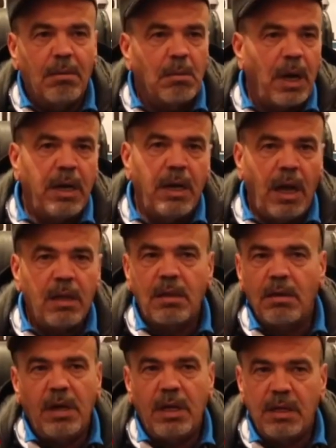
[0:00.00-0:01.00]
ما عندنا
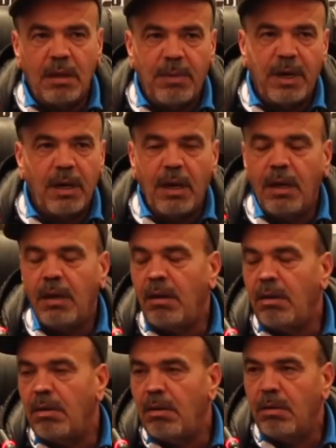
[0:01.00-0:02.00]
حتى واحد البرة
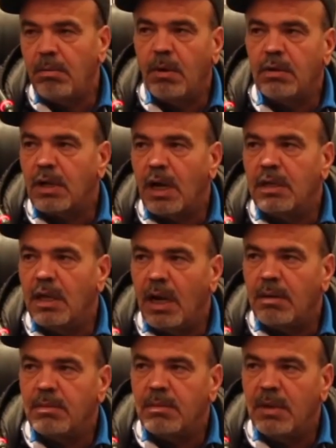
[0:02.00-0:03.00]
وماهوش قاعد
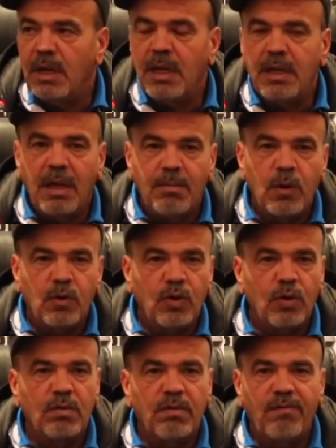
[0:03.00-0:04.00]
يلعب هذا
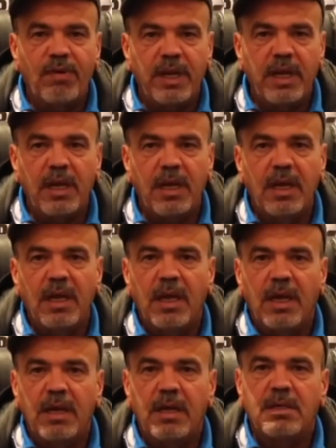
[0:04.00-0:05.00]
الموجود في الفريق
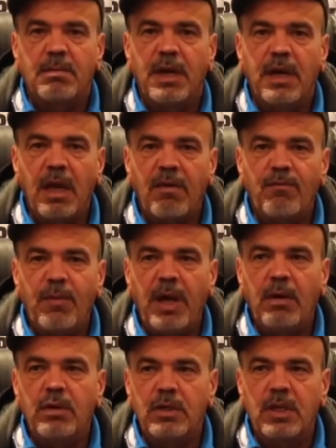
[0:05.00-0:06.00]
لازمنا نقف
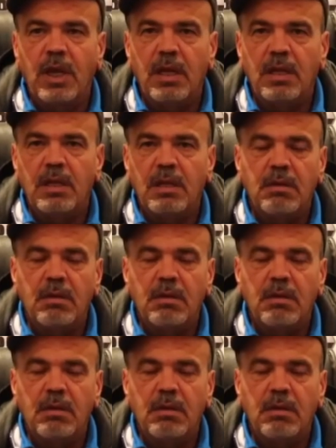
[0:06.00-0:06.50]
معاه ونجتهد